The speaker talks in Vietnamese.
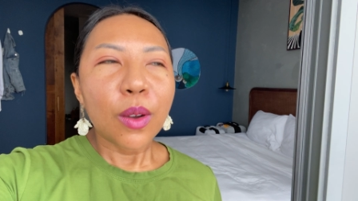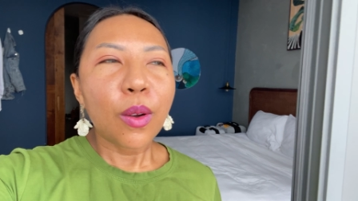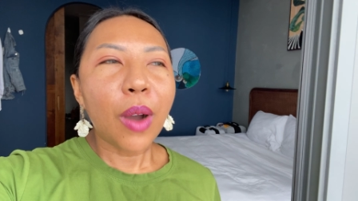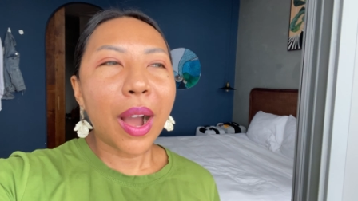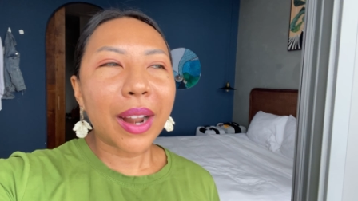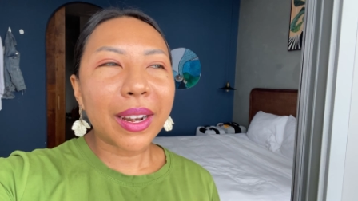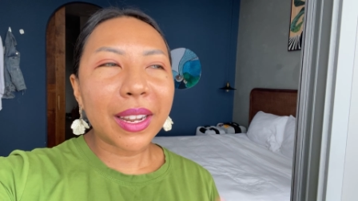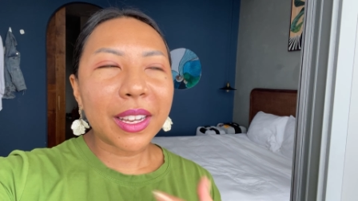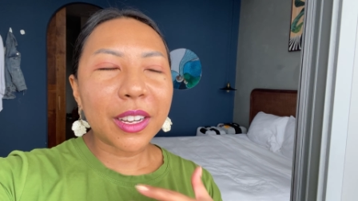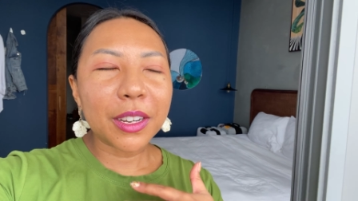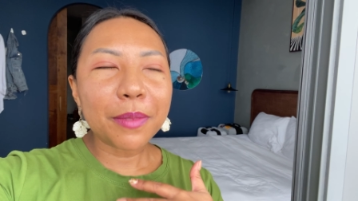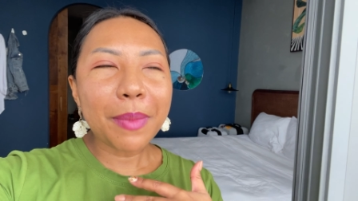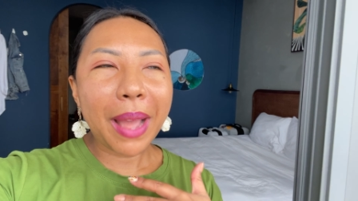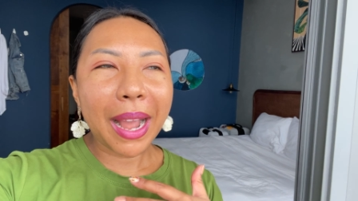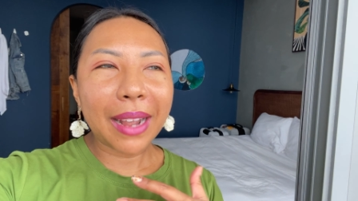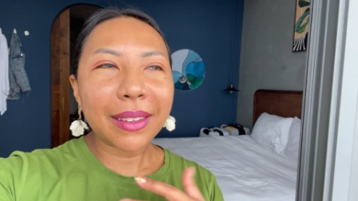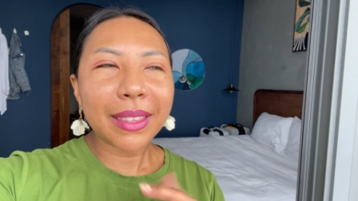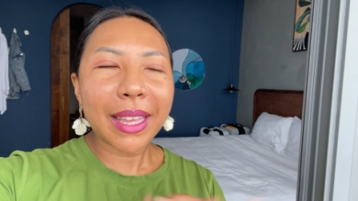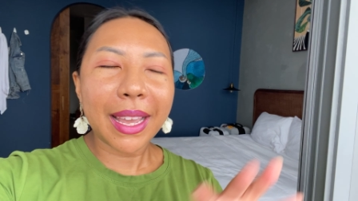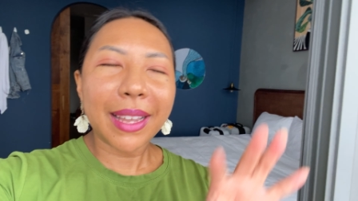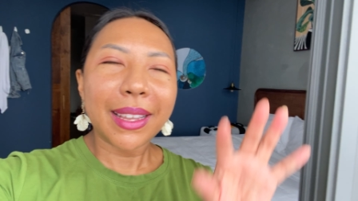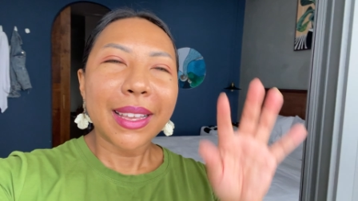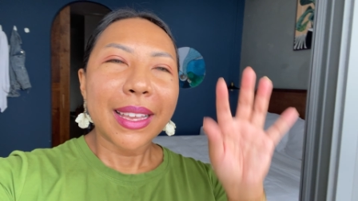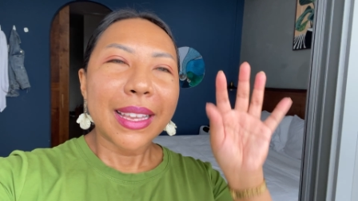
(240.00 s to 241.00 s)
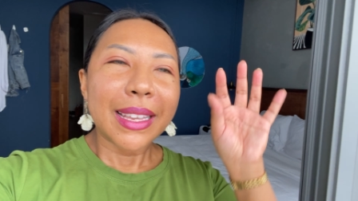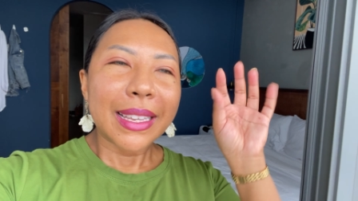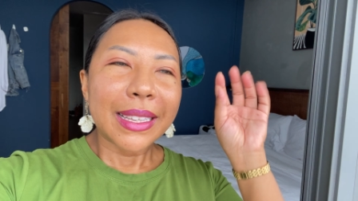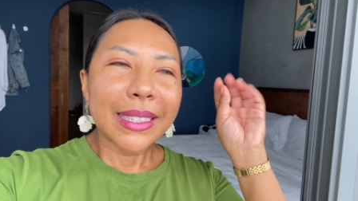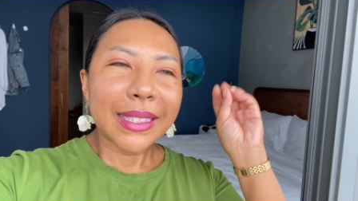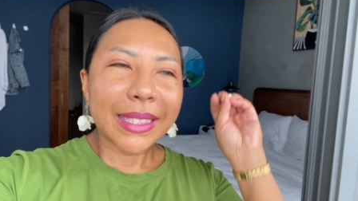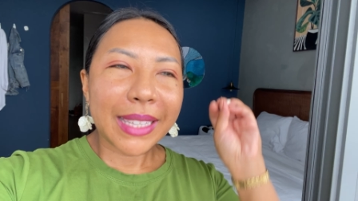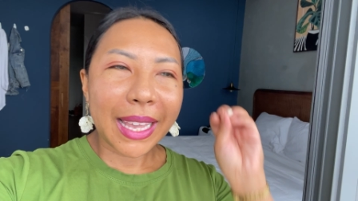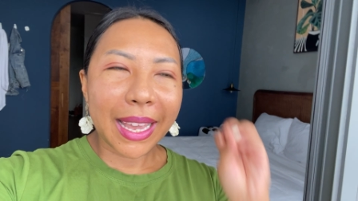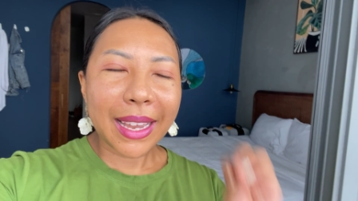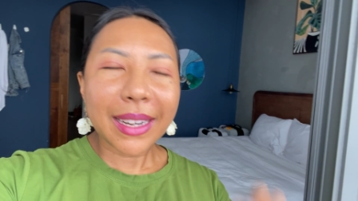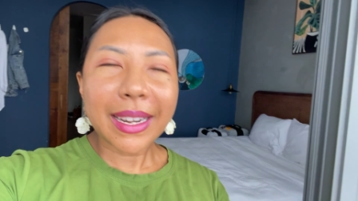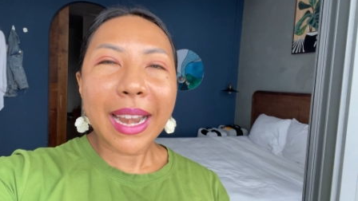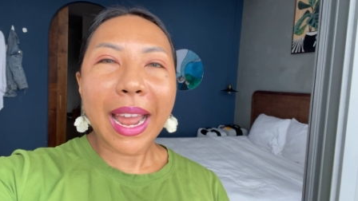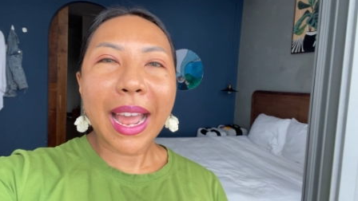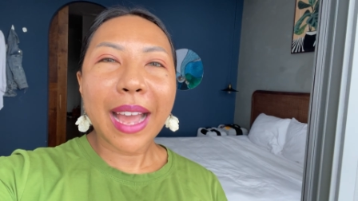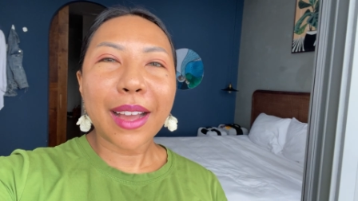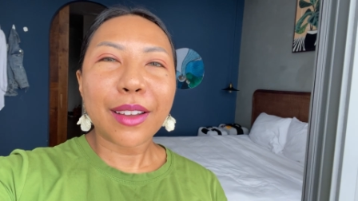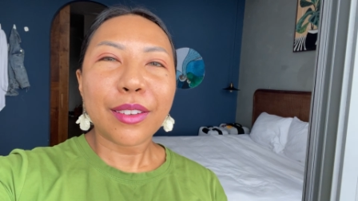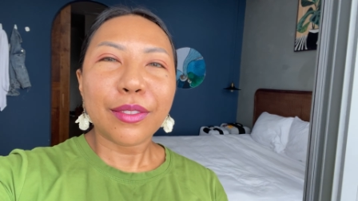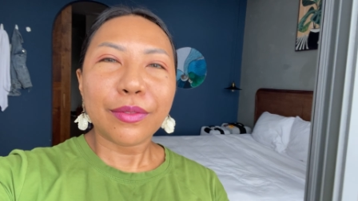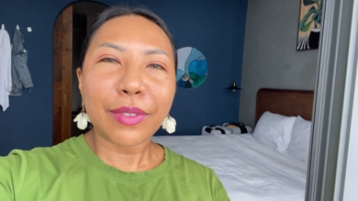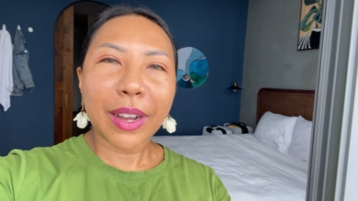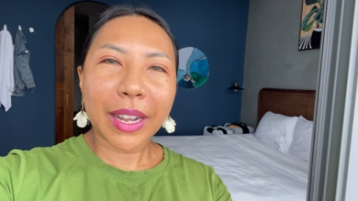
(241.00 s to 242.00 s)
hoặc là các bạn có thể xé
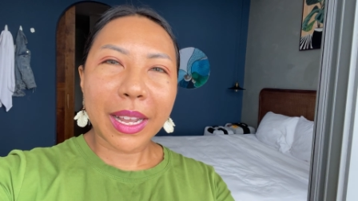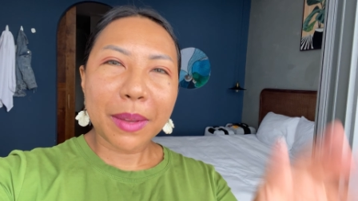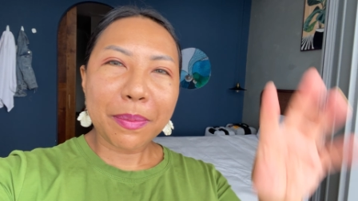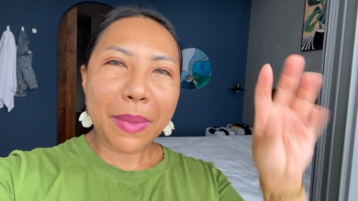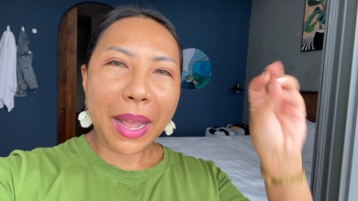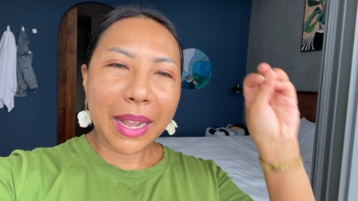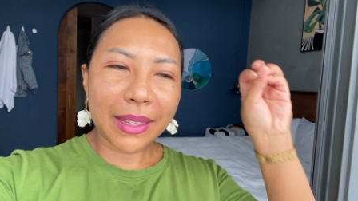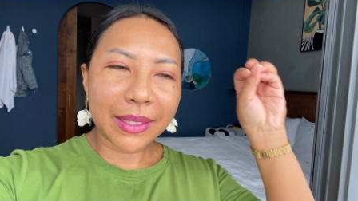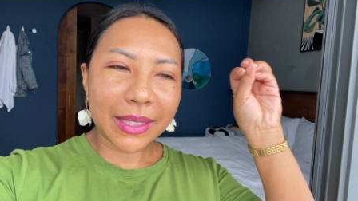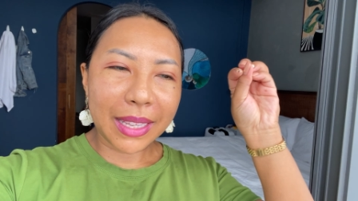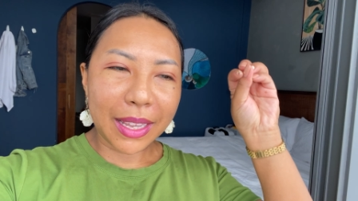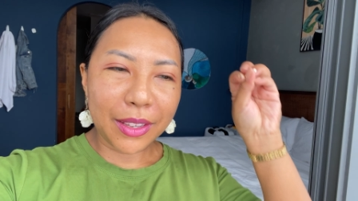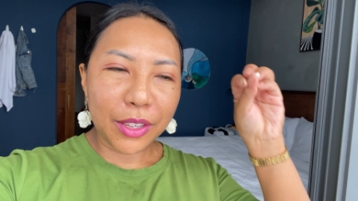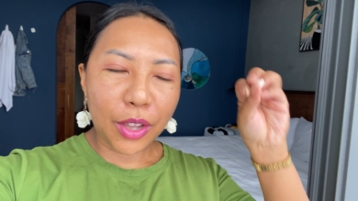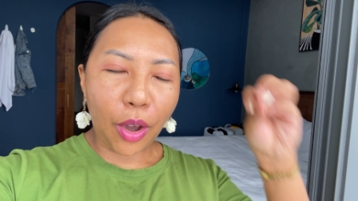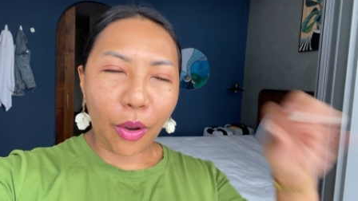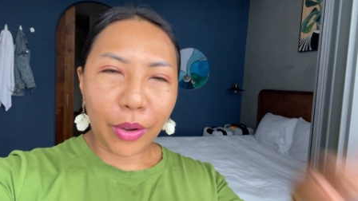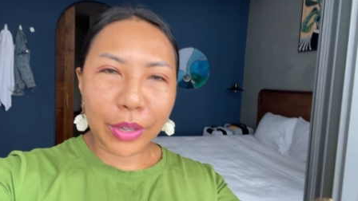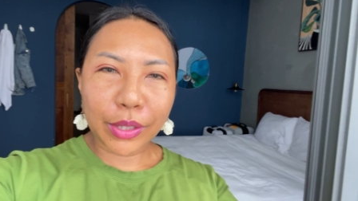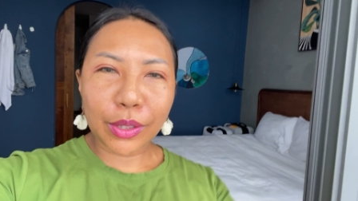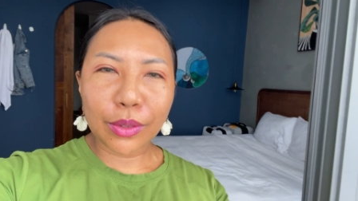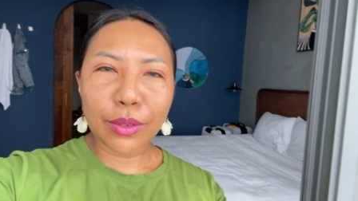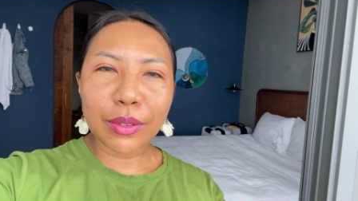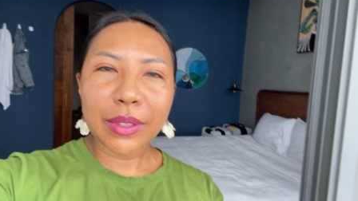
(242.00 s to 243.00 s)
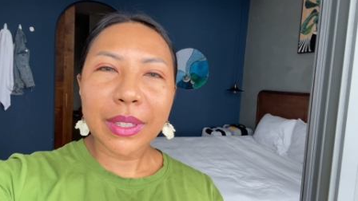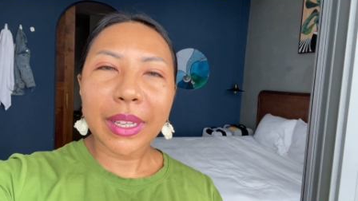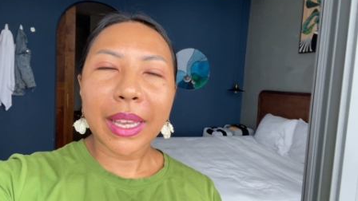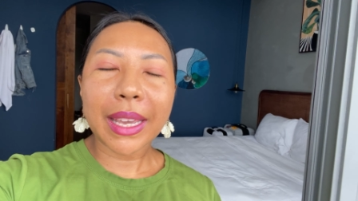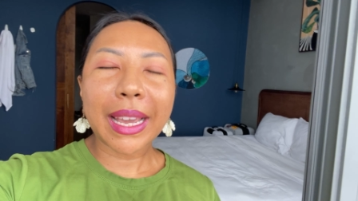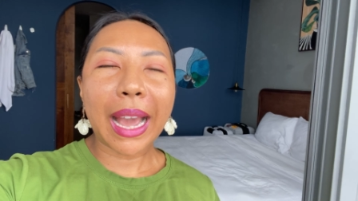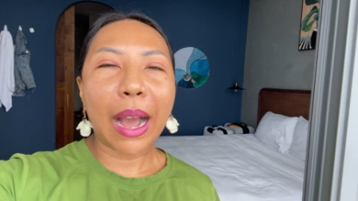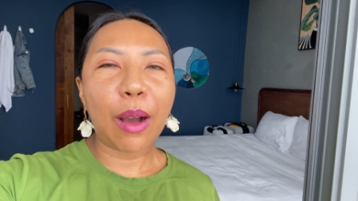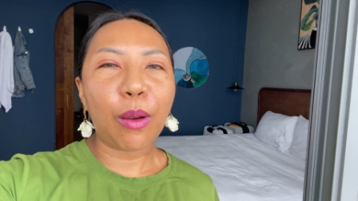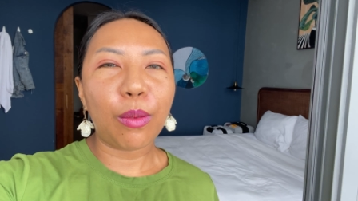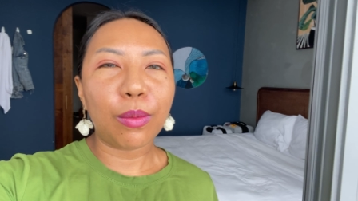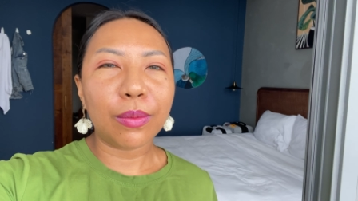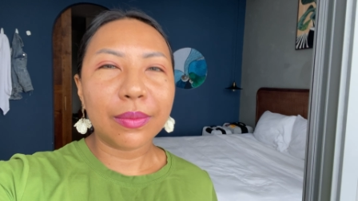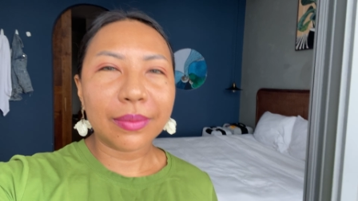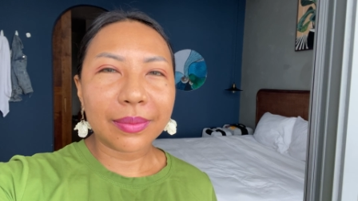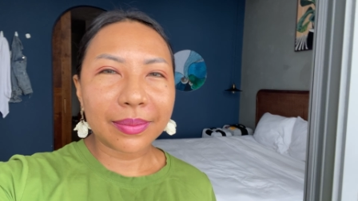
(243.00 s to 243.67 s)
ra và các bạn sẽ dội xuống cái cầu